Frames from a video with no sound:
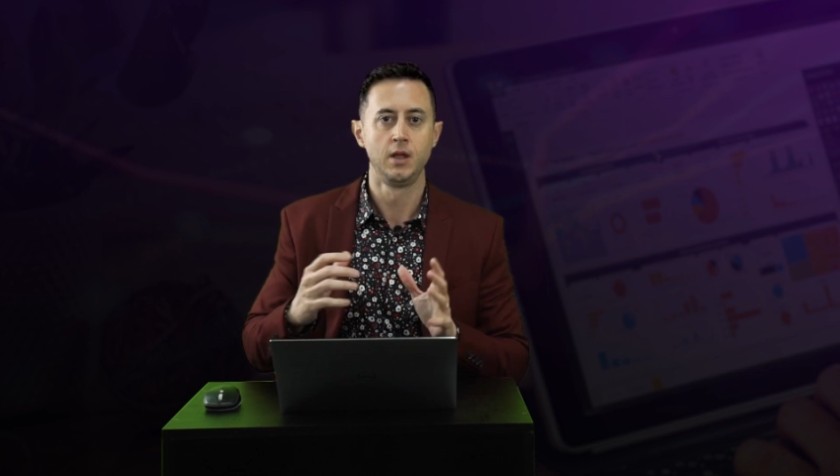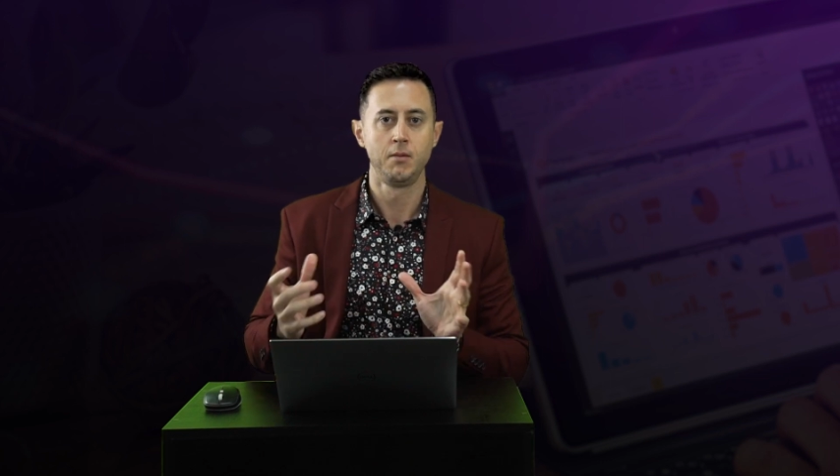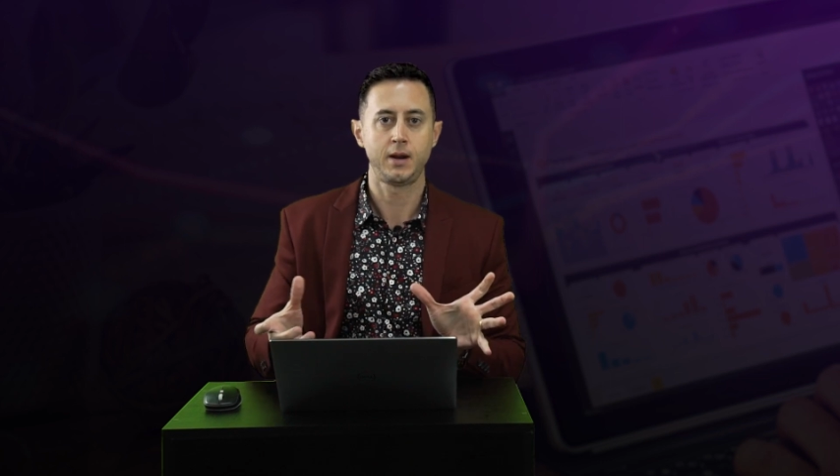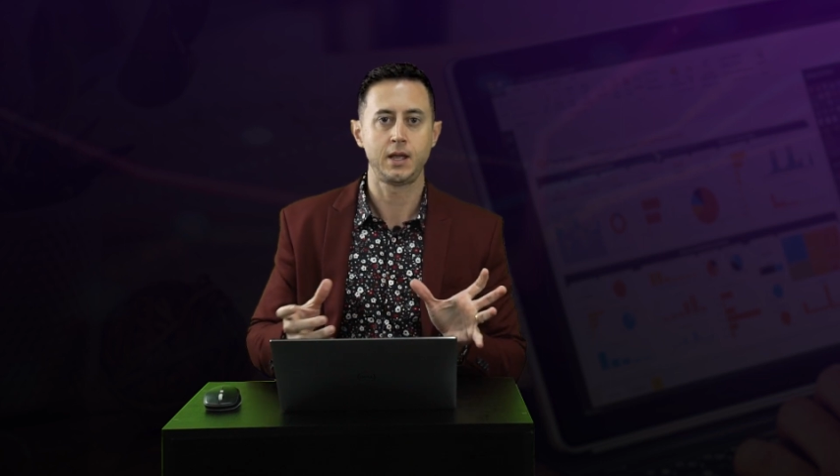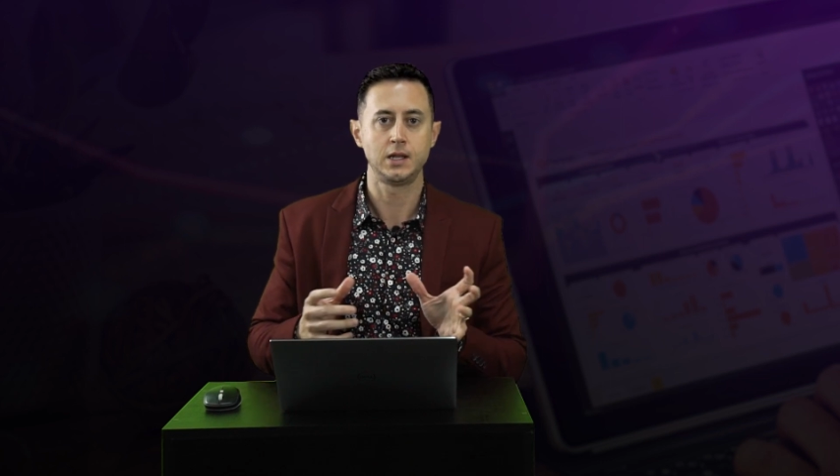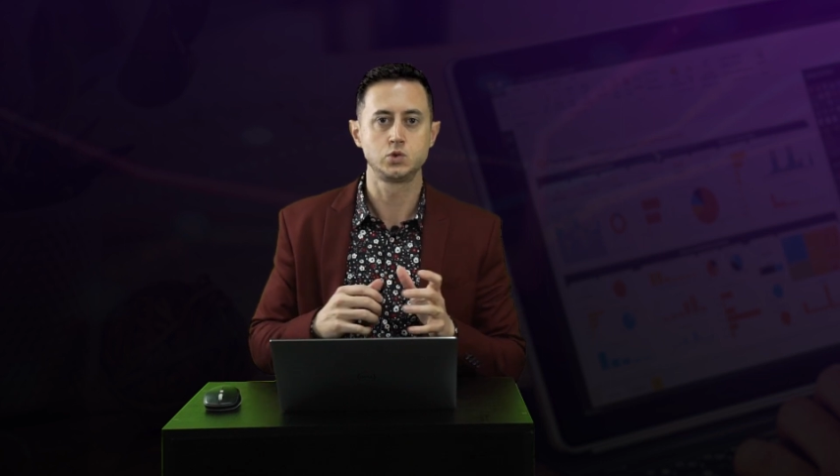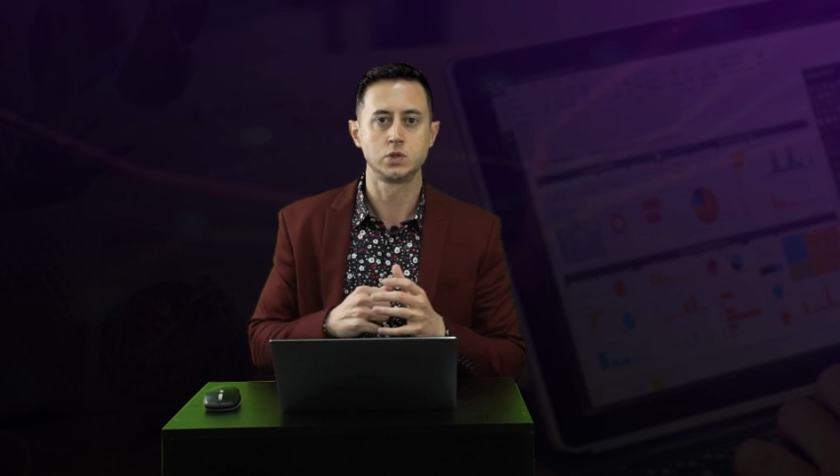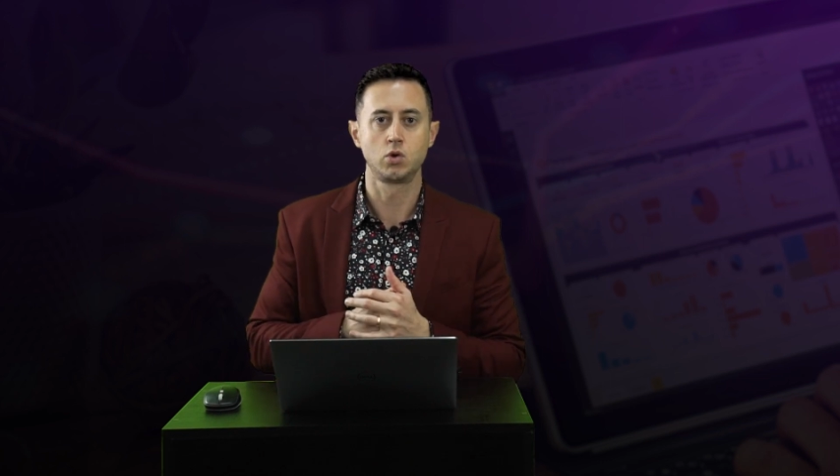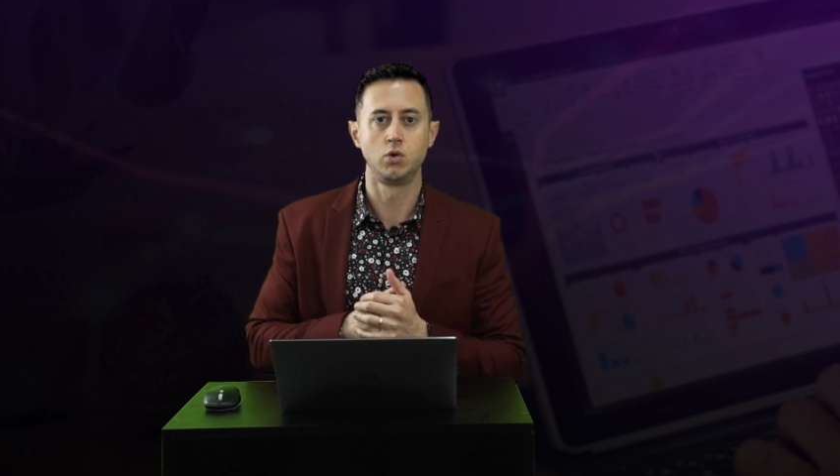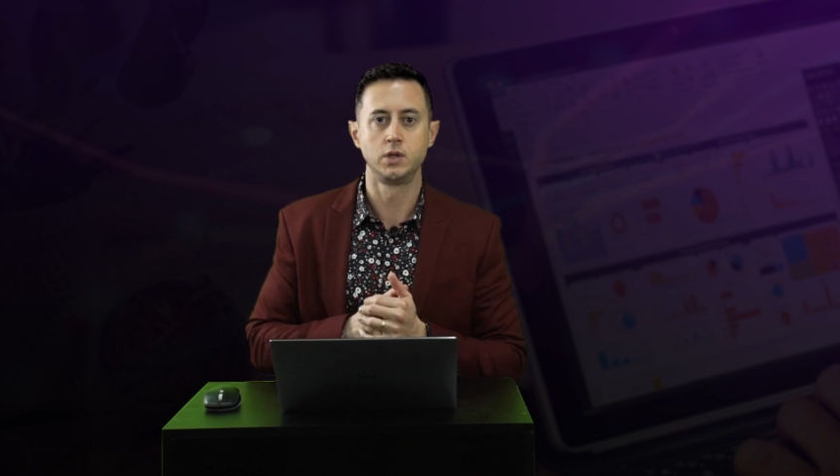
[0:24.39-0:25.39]
para aquelas duas
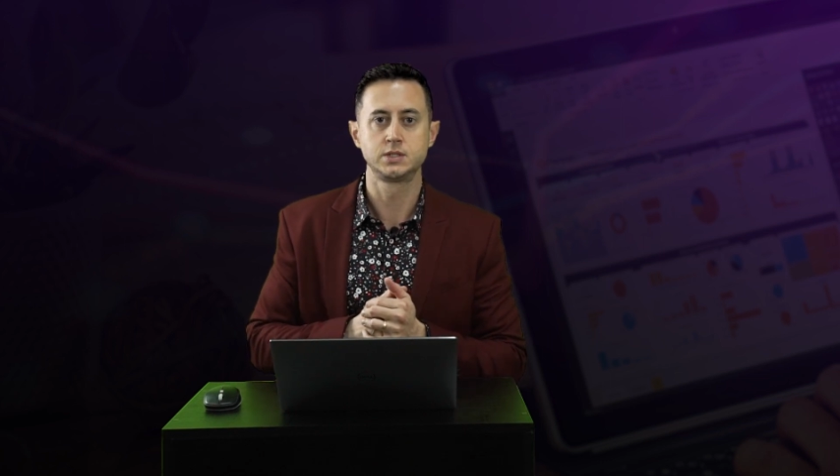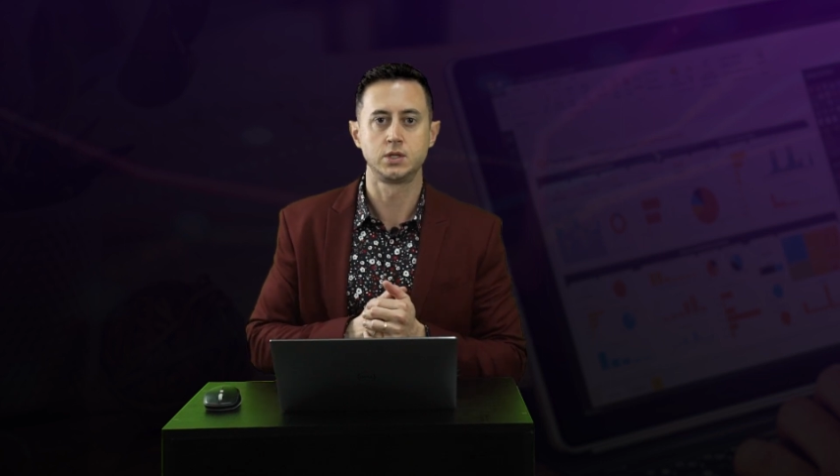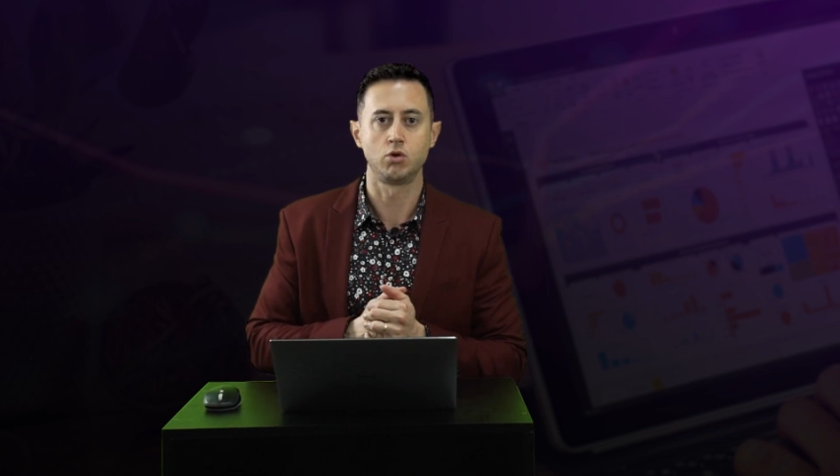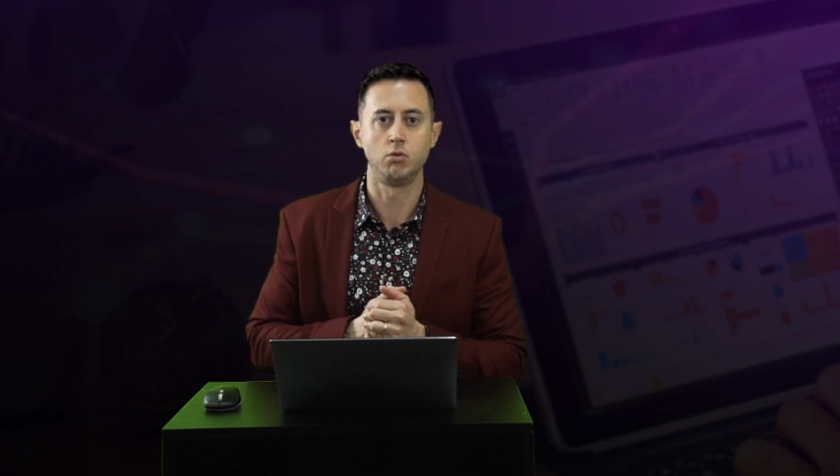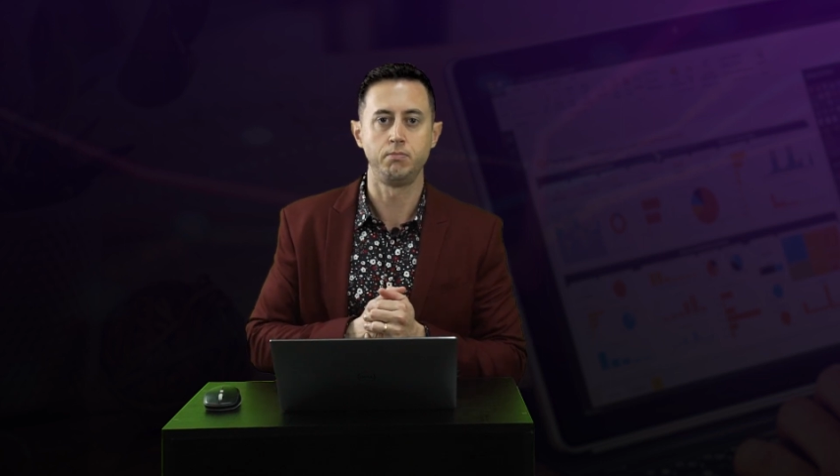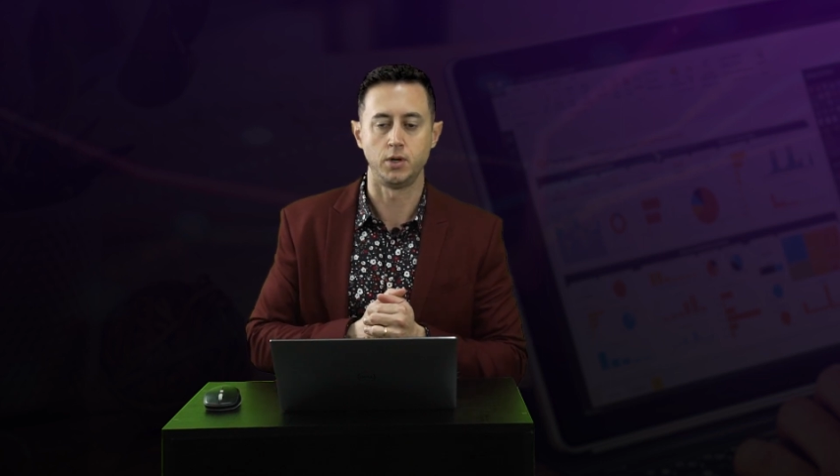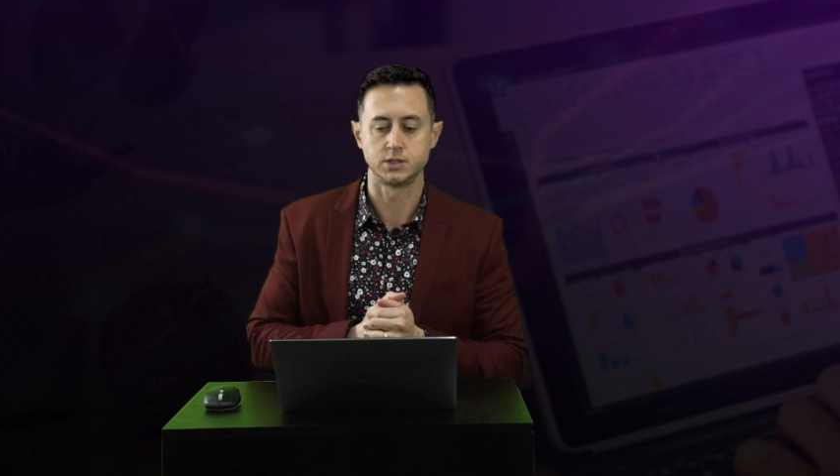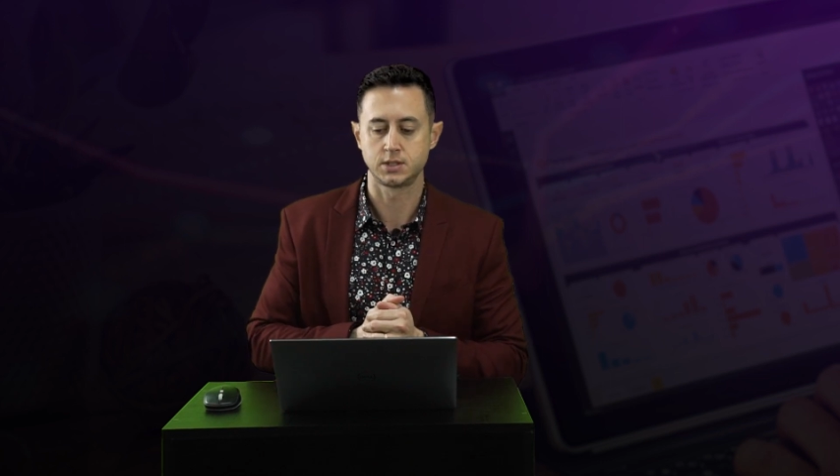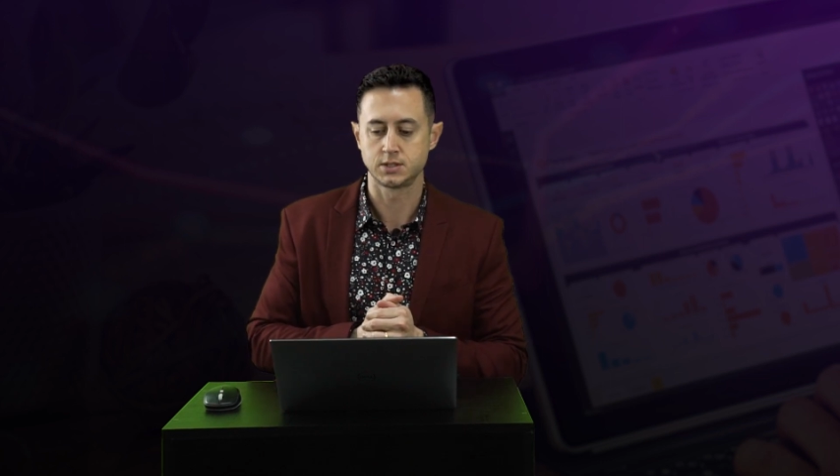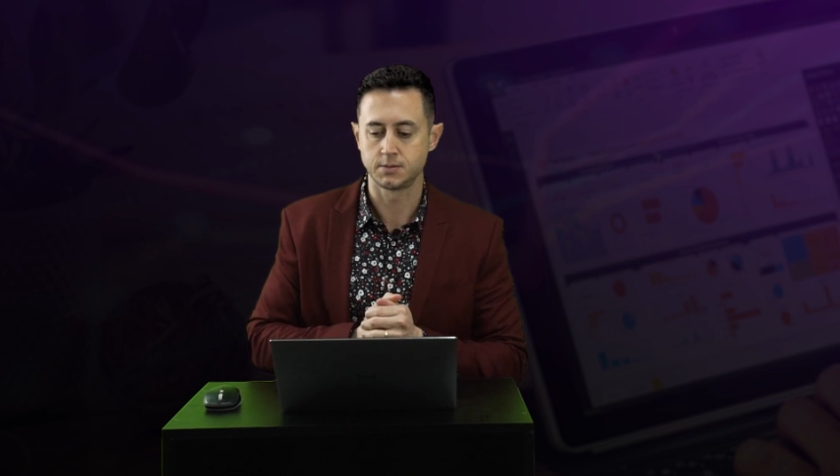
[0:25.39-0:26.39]
colunas que são
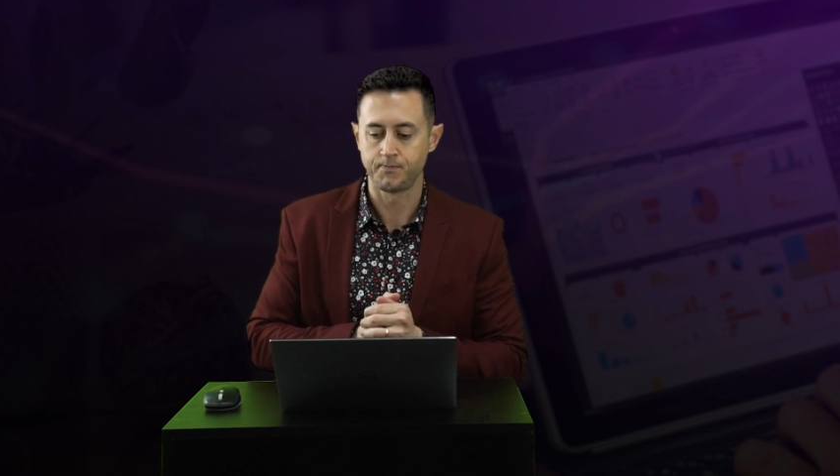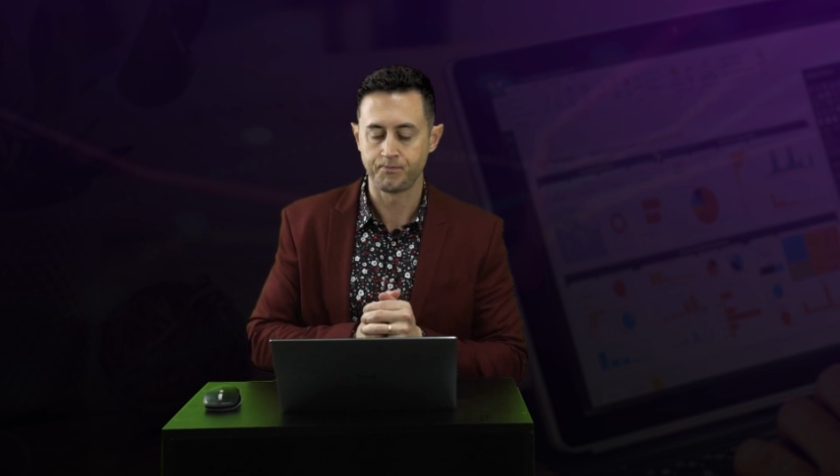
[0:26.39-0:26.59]
compostas.